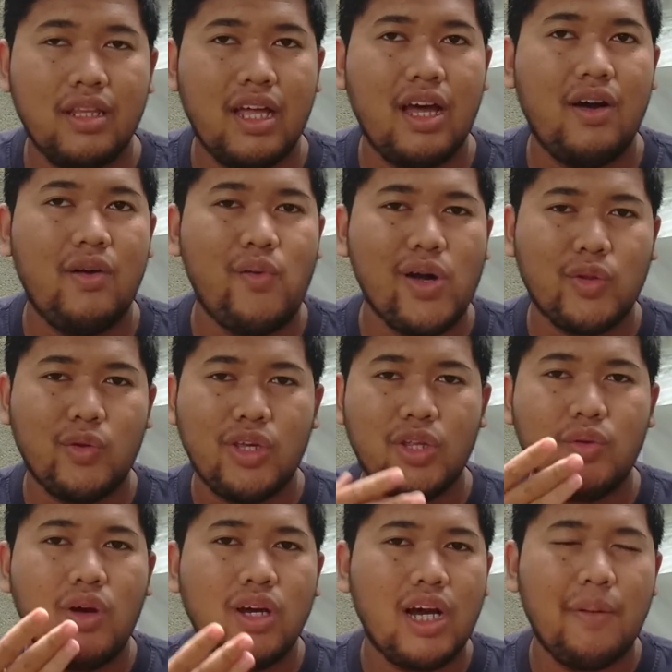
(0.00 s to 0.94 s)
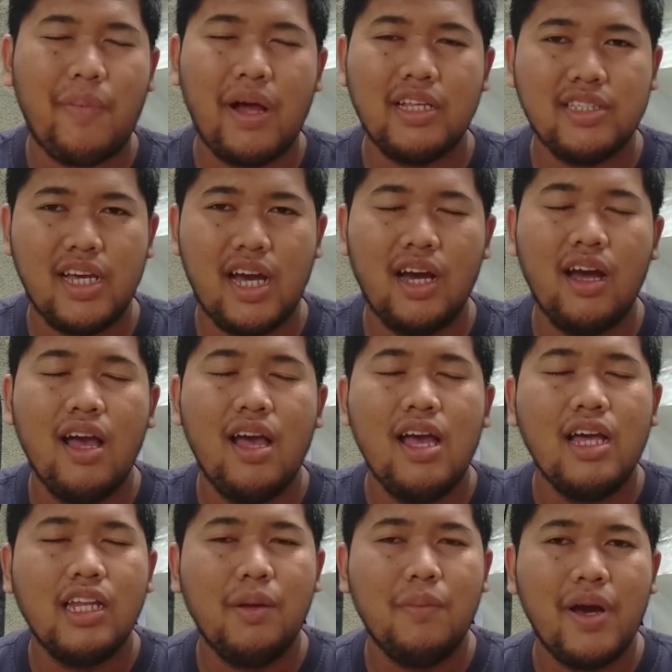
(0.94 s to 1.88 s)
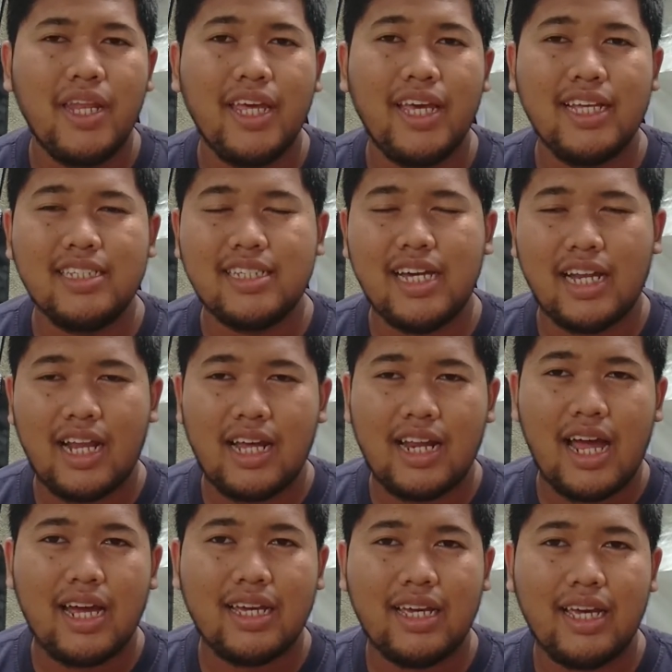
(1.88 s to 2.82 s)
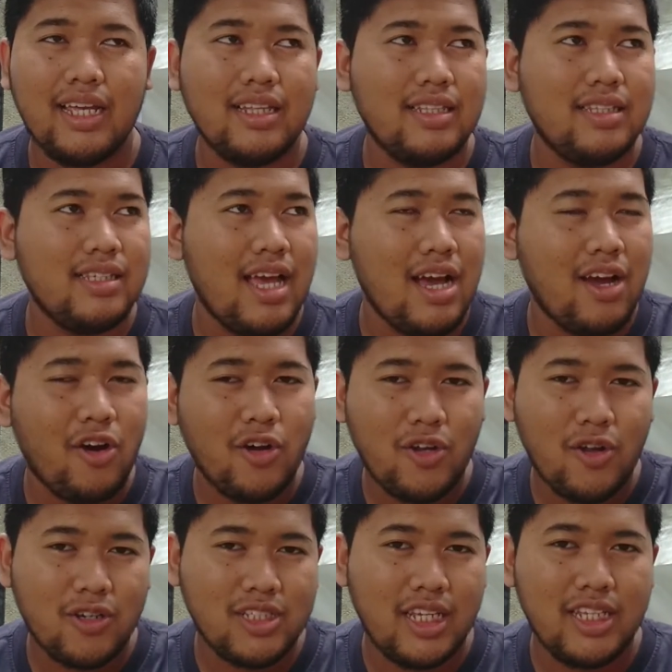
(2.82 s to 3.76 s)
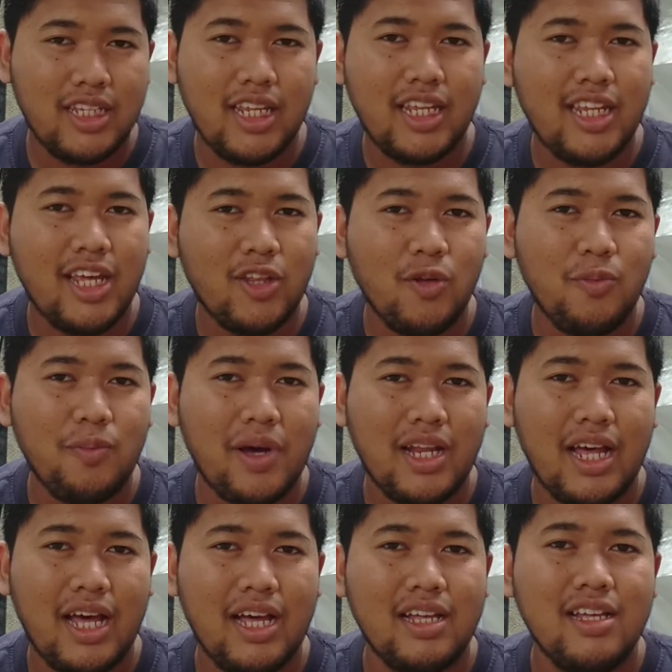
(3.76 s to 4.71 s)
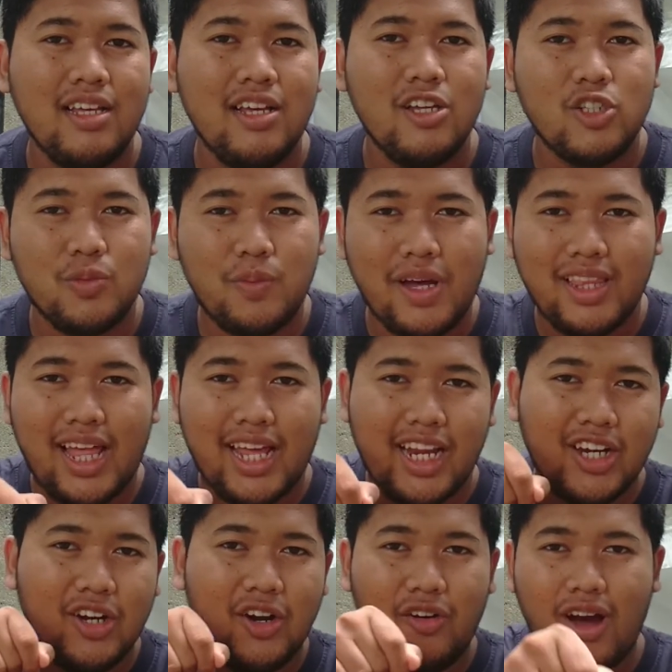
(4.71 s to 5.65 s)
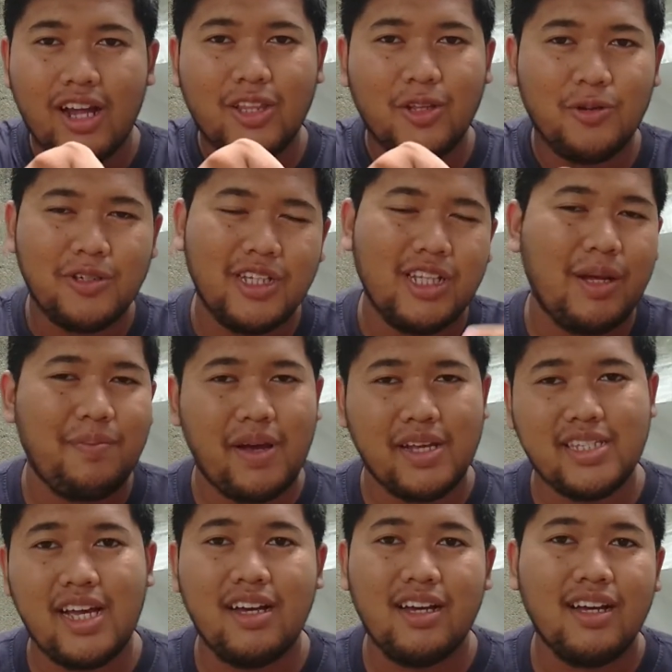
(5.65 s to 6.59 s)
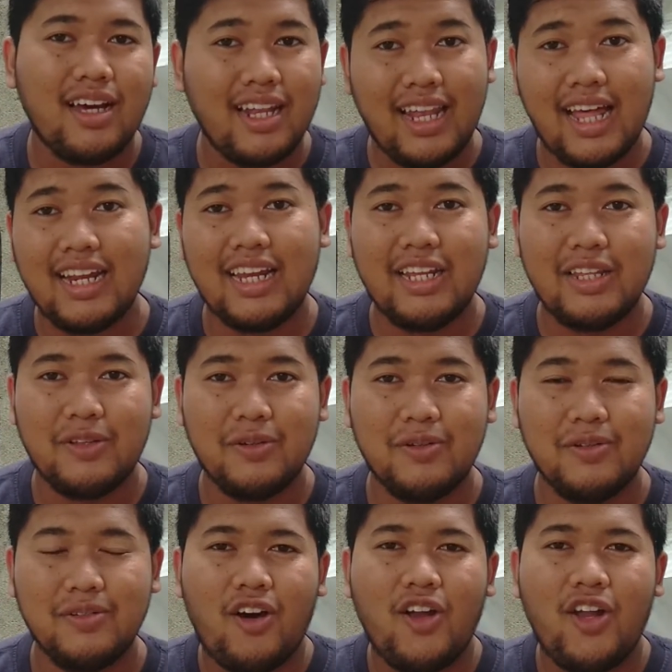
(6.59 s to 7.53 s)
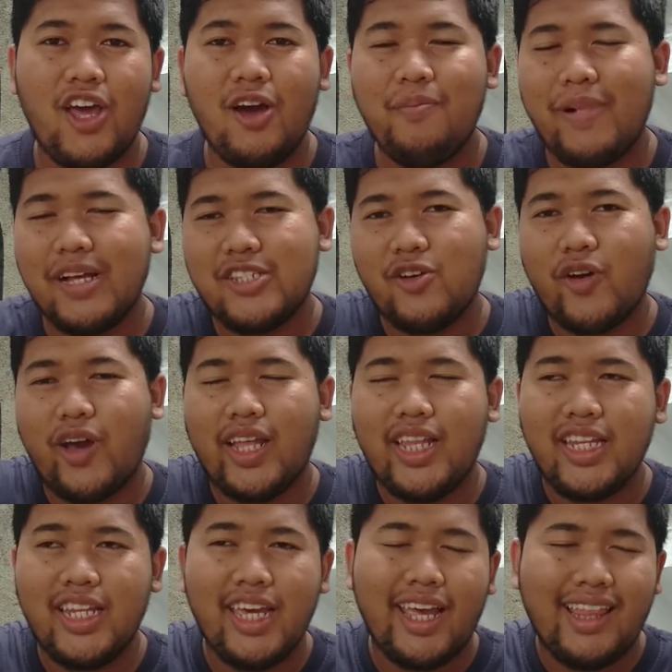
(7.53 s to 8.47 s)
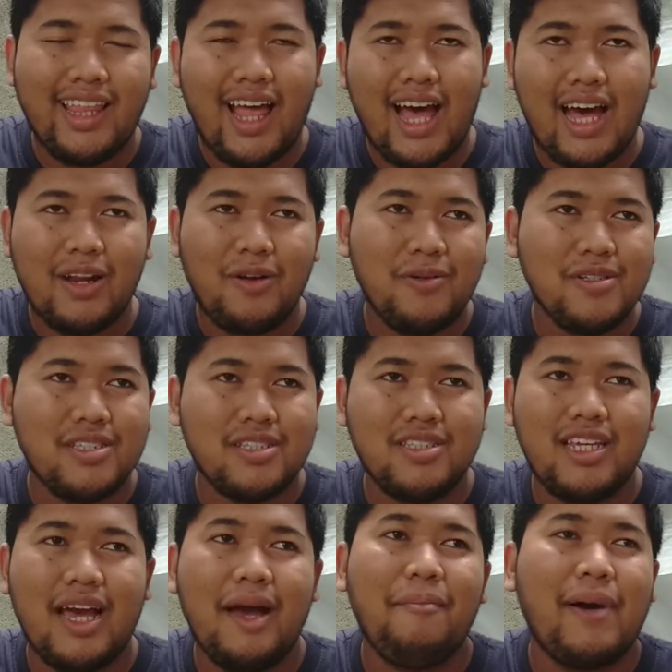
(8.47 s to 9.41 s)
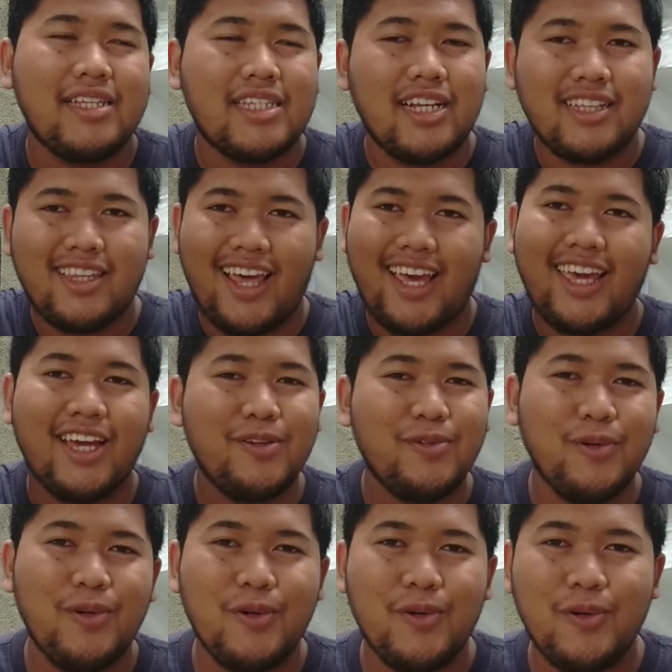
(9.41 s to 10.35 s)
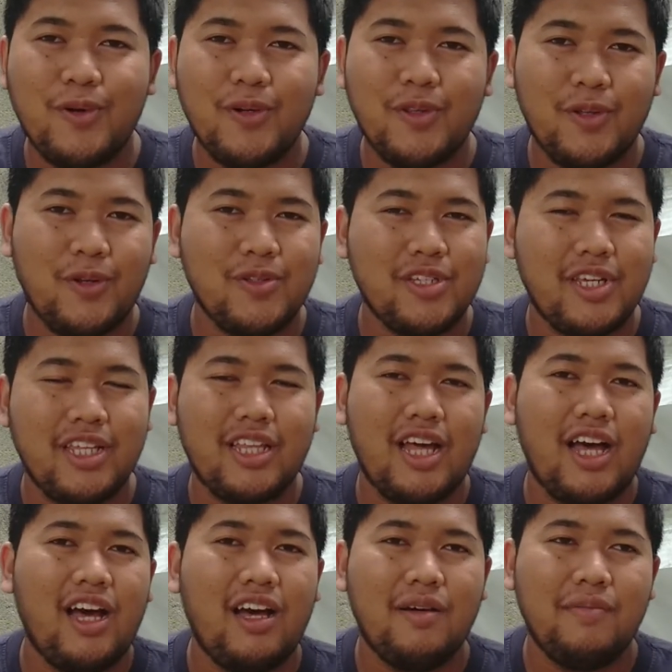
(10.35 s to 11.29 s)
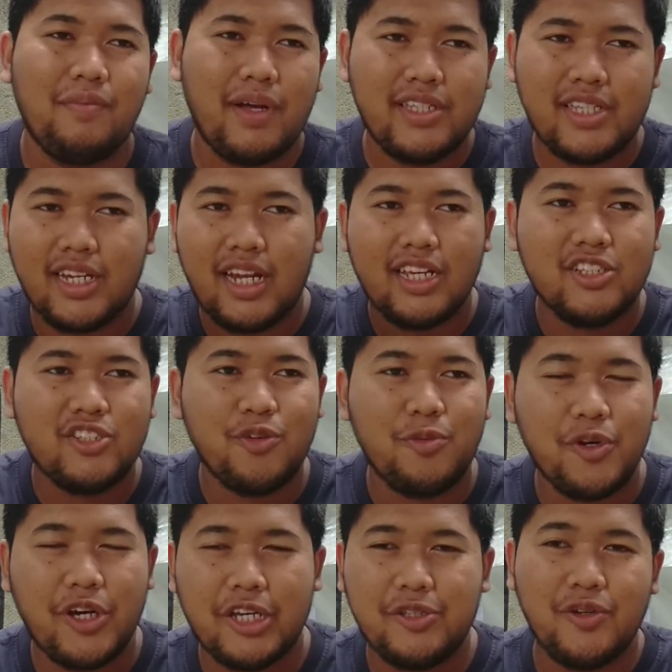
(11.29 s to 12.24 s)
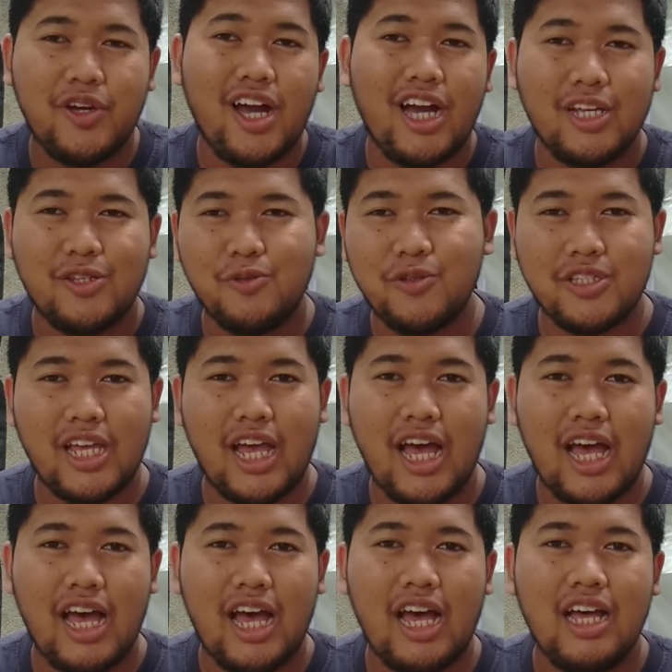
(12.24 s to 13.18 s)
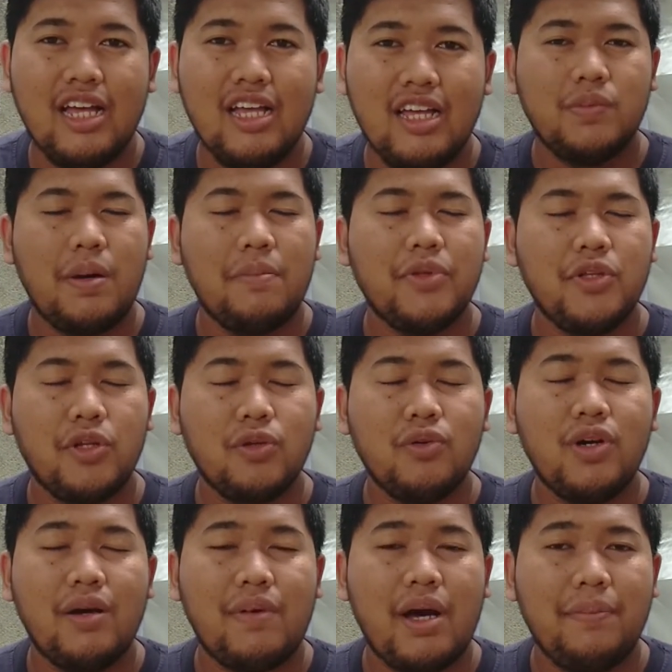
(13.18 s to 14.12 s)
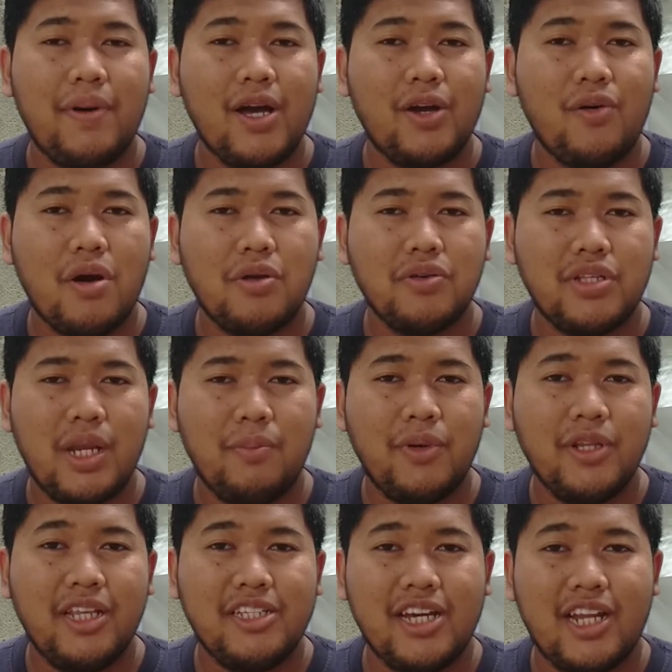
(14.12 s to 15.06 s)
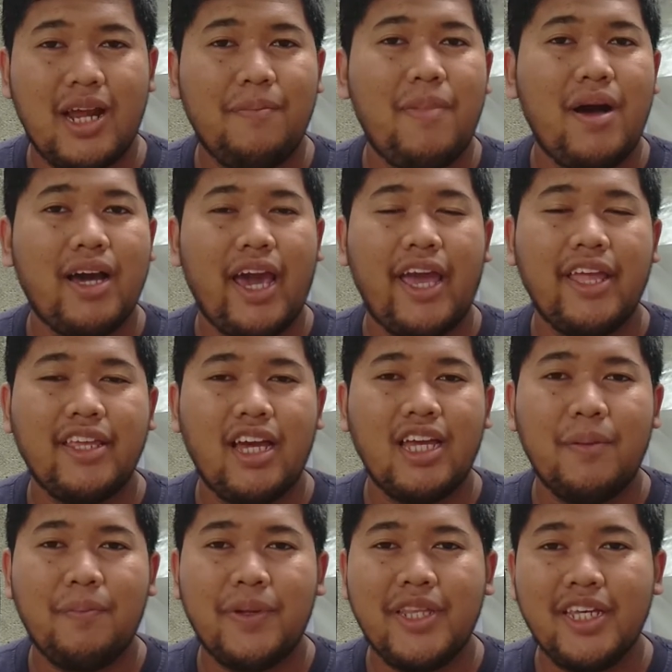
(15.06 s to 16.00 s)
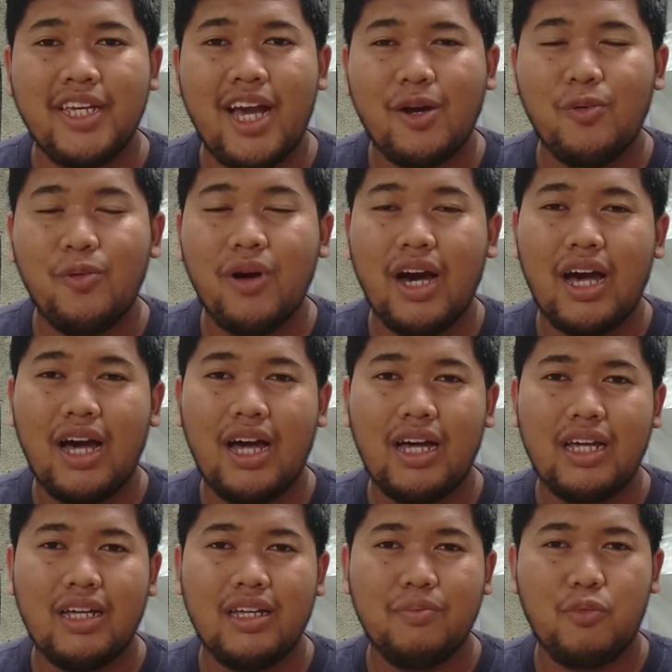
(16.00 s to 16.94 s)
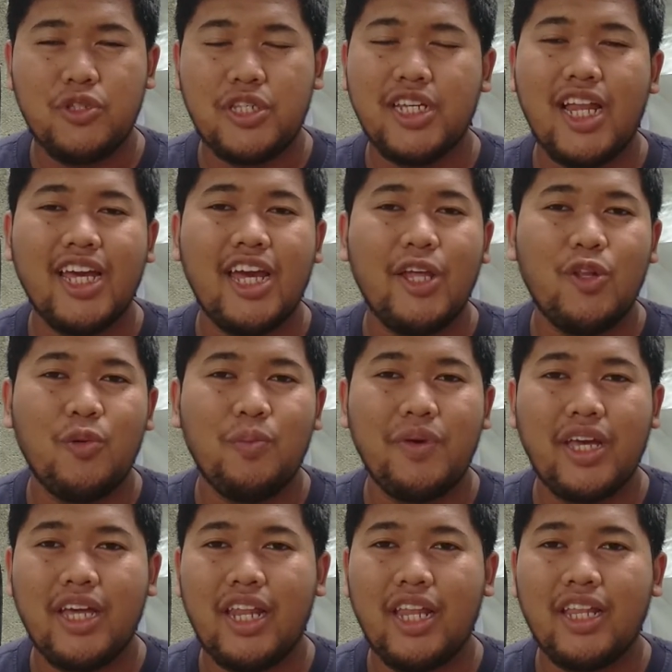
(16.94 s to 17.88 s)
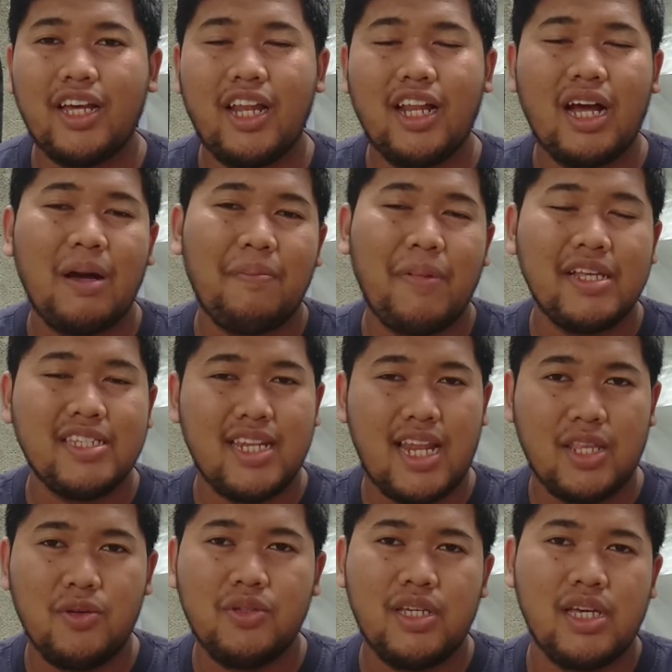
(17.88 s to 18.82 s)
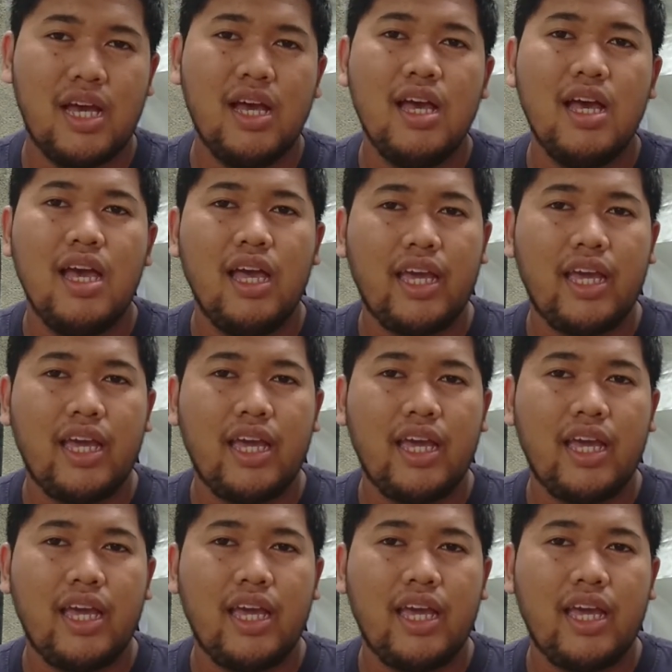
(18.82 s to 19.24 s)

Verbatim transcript: Ah, waktunya tuh agak panjang dibandingin cara rakit yang Godox ini dia tuh malah cuma tarik doang terus kita pasang kelar gitu. Kalau yang empat soket ini kita harus ya pasang tiangnya dulu terus kita pasang lagi soboknya juga agak susah. Cuma menurutku nggak apa-apa aku harus ribet di cara pakainya. Yang penting aku nggak pusing lagi gitu mikirin kelengkapan selanjutnya.